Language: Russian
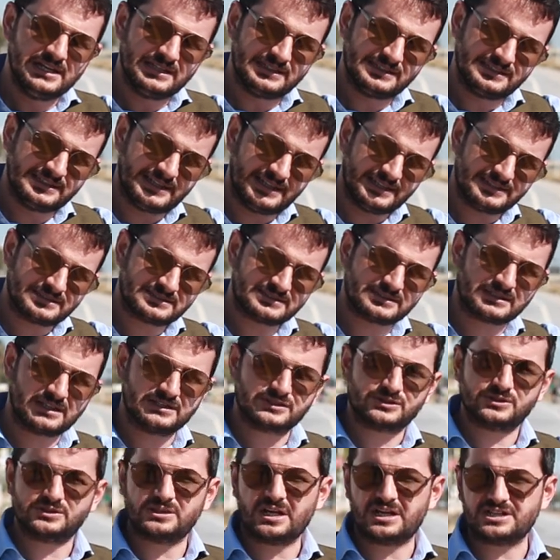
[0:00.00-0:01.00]
есть
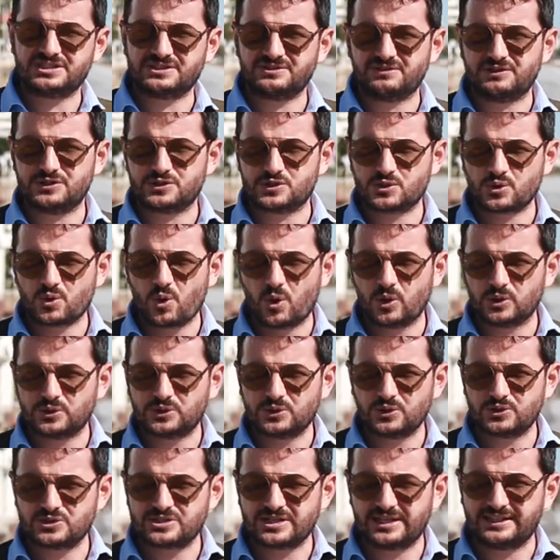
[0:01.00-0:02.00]
государственные школы
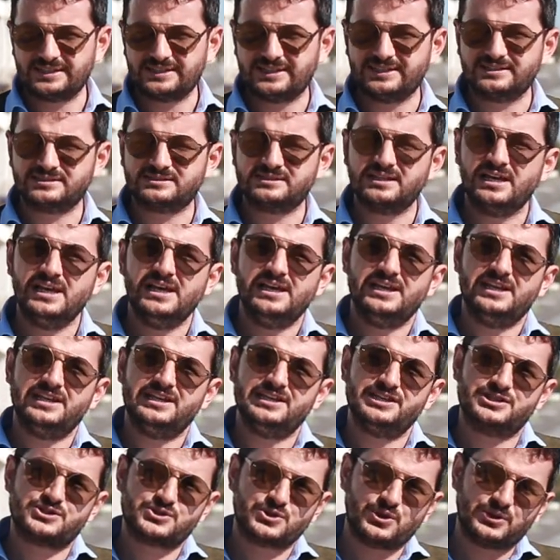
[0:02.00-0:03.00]
тоже есть,
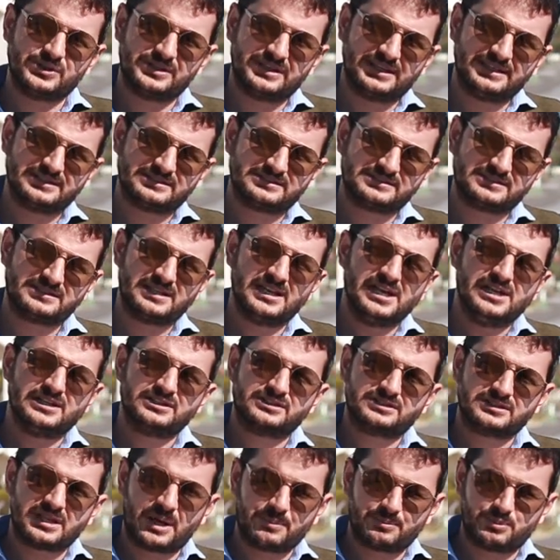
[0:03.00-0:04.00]
еще есть
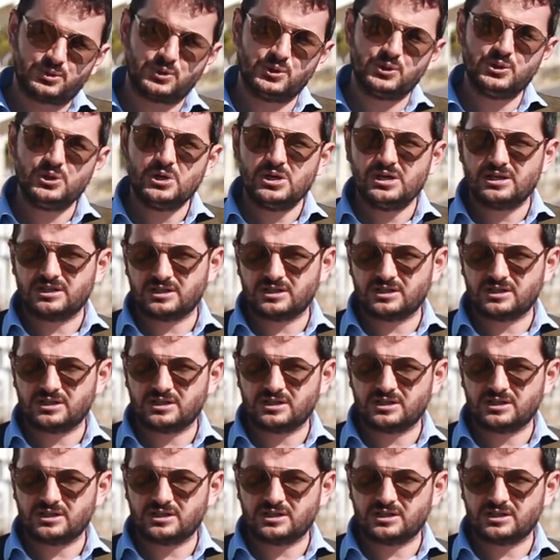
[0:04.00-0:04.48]
ТАПУ,